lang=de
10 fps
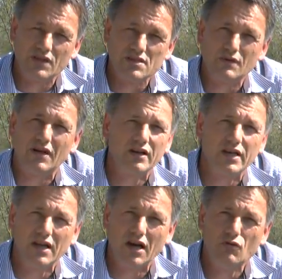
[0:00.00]
Es waren
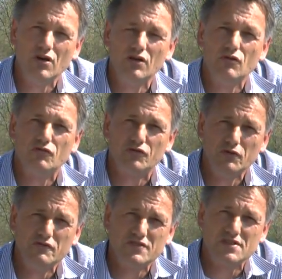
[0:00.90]
genau
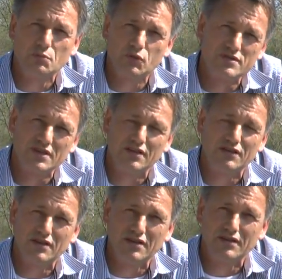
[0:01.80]
50%
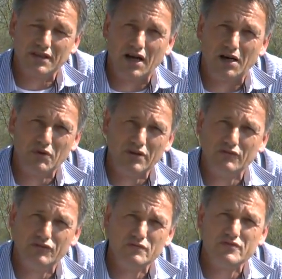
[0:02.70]
Damen,
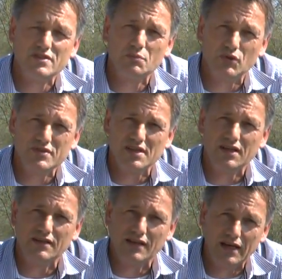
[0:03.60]

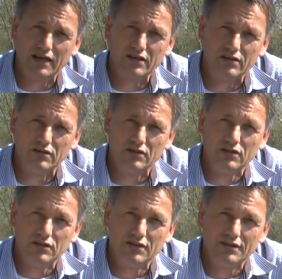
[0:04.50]
50% Herren.
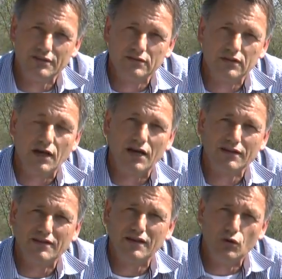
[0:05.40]
Der
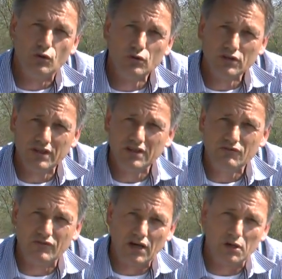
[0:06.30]
Anteil Hunde
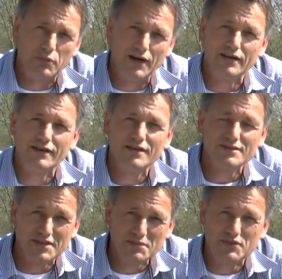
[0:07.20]
war bei
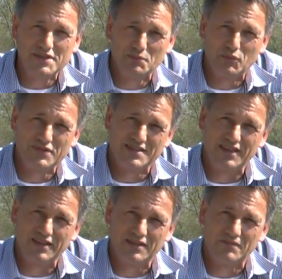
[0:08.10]

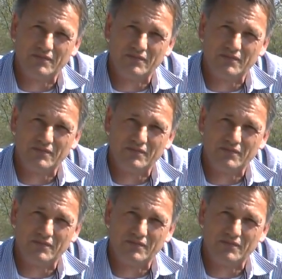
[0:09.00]
70%.